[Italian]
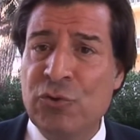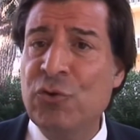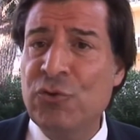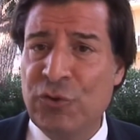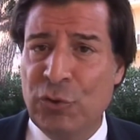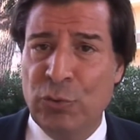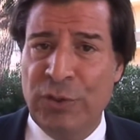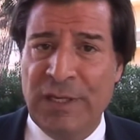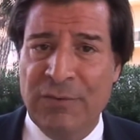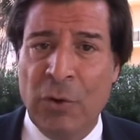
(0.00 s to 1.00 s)

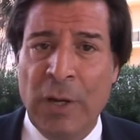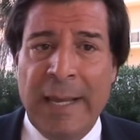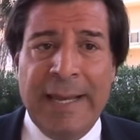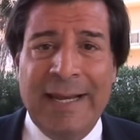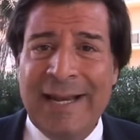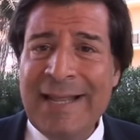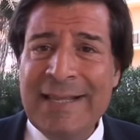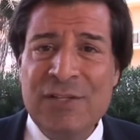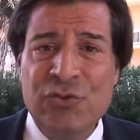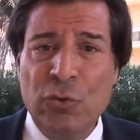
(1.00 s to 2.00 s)
sostitutivo che la
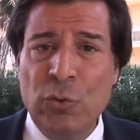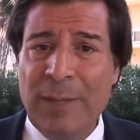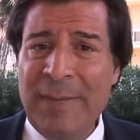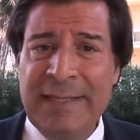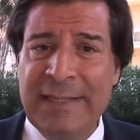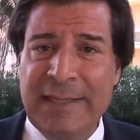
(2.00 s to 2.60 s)
rende assolutamente